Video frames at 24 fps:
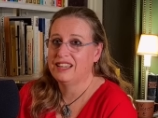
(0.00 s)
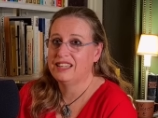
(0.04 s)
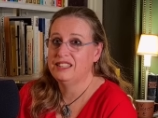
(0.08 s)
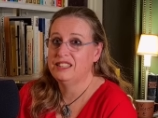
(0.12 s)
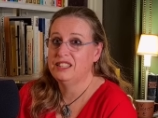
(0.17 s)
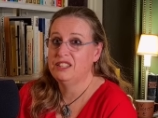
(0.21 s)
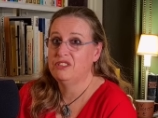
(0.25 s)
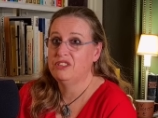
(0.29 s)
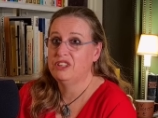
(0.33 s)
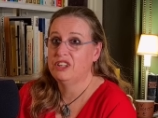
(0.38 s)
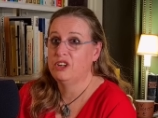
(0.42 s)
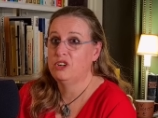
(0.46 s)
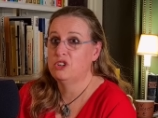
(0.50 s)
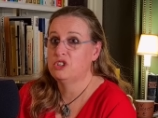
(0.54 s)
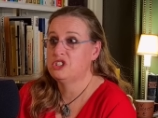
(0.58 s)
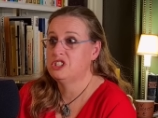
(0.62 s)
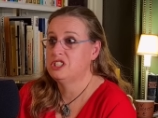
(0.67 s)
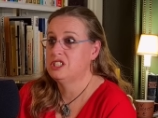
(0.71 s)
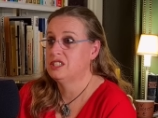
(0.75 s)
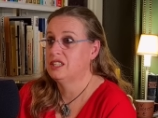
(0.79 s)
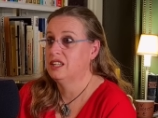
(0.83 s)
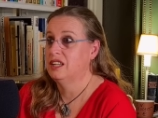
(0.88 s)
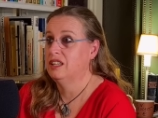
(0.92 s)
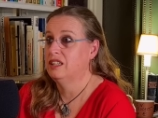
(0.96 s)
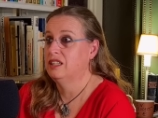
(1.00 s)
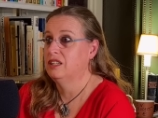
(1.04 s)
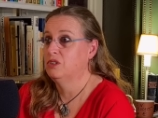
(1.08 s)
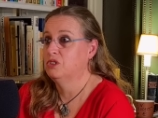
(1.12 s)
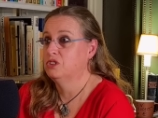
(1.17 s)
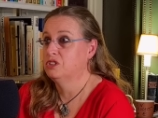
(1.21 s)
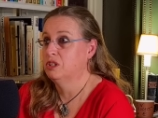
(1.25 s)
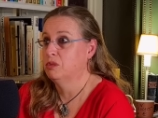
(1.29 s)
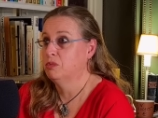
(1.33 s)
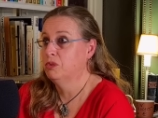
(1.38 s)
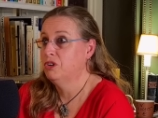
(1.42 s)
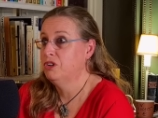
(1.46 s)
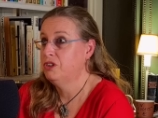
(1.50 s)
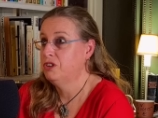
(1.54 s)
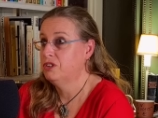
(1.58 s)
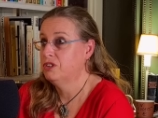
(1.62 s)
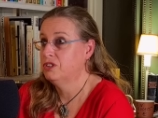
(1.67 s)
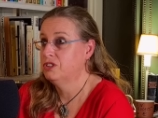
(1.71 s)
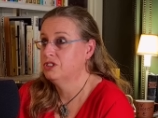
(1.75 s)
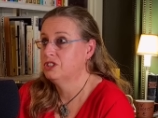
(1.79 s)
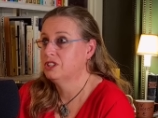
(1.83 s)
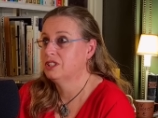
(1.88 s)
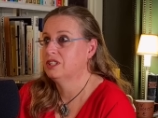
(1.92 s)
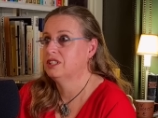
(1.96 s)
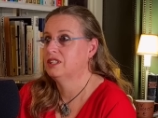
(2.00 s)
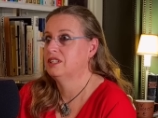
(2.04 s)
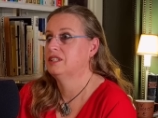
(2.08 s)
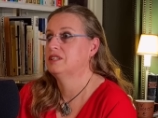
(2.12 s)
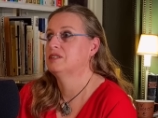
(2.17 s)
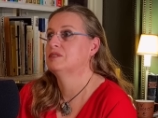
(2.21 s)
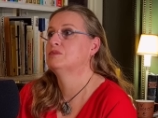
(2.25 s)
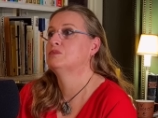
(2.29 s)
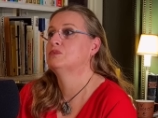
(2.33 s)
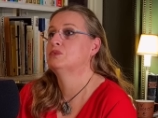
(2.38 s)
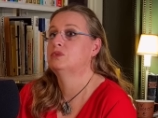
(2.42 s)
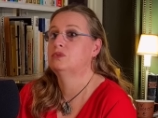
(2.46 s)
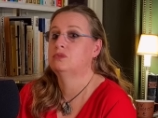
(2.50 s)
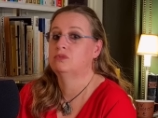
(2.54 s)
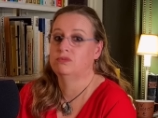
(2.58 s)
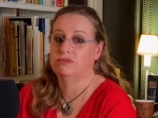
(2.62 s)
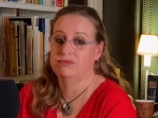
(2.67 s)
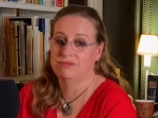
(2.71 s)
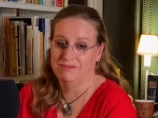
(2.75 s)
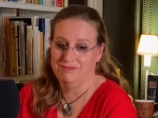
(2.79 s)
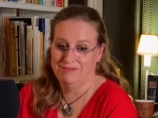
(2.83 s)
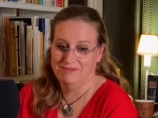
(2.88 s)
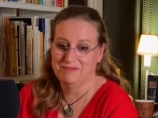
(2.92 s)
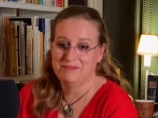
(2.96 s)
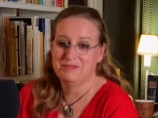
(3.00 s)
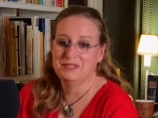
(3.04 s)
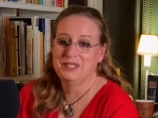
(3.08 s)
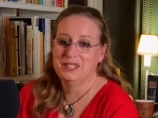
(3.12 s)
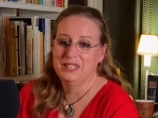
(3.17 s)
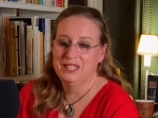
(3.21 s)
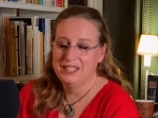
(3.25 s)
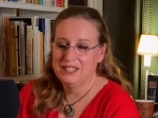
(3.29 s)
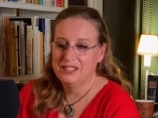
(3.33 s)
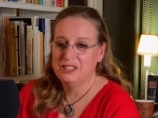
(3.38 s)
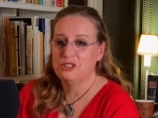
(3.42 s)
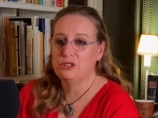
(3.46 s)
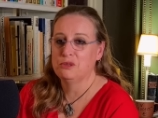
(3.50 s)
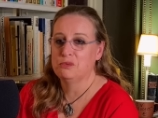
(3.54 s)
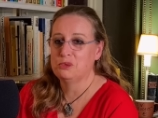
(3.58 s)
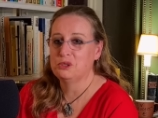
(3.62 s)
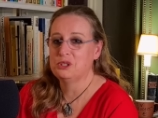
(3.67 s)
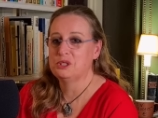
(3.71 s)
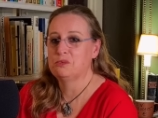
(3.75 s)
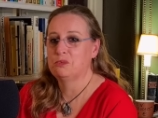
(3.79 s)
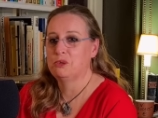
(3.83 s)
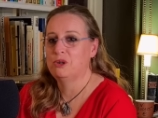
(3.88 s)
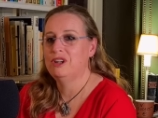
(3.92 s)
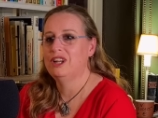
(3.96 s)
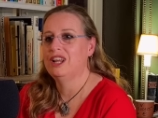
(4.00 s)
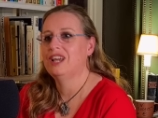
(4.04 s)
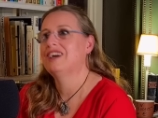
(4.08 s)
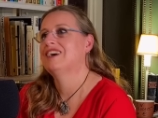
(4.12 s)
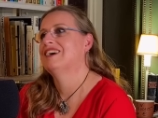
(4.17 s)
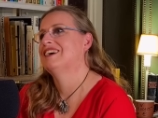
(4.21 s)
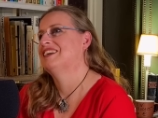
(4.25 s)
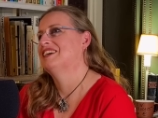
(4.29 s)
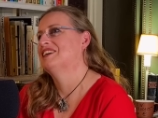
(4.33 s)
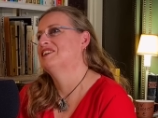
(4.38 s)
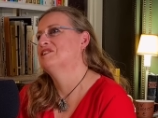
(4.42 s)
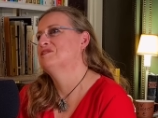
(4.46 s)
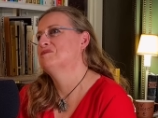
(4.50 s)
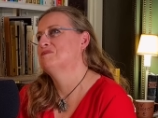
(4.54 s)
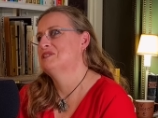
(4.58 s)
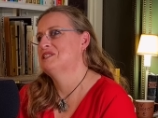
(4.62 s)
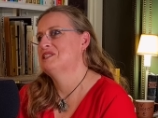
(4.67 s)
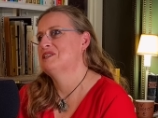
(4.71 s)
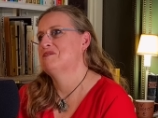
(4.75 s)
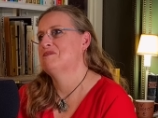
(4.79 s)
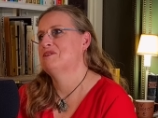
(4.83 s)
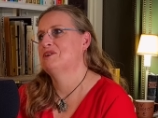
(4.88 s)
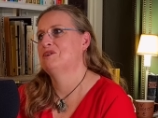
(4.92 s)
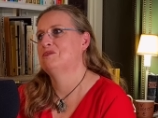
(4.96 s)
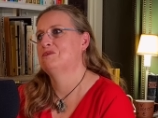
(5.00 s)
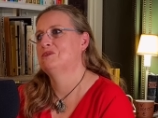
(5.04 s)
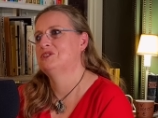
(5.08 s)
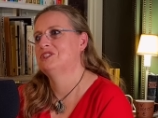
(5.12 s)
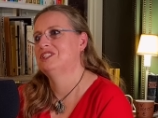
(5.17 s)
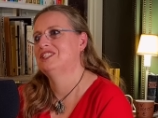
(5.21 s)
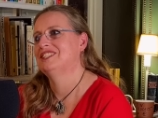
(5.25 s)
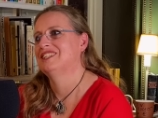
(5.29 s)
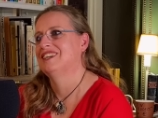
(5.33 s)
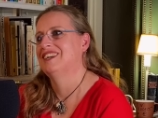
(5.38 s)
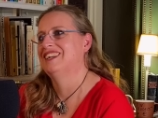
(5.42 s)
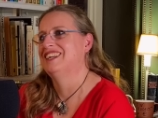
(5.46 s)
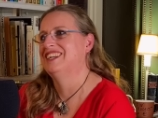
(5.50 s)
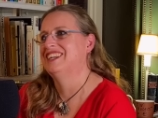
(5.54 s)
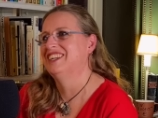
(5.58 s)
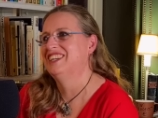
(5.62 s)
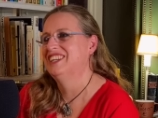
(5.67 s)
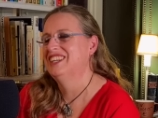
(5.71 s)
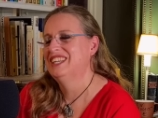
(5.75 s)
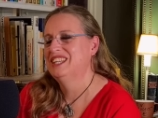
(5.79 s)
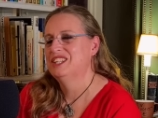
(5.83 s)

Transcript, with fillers: gente dice que no existen los demonios. Con tanto demonio que, han anda suelto por ahí, ¿no? Digo, pues ponles cara, vas a ver cómo si salen.